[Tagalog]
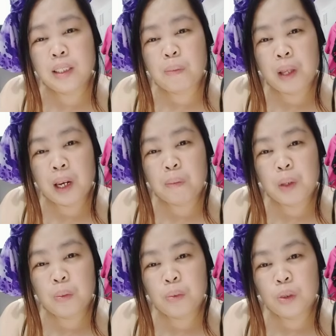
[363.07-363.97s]
sa
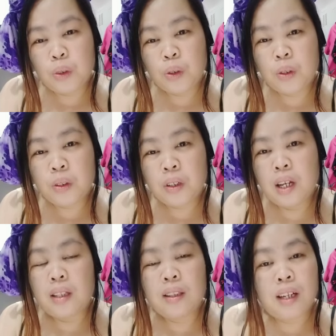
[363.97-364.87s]
perfume, Dudong,
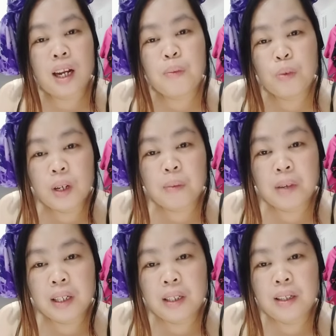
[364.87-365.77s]
try mo nang mag,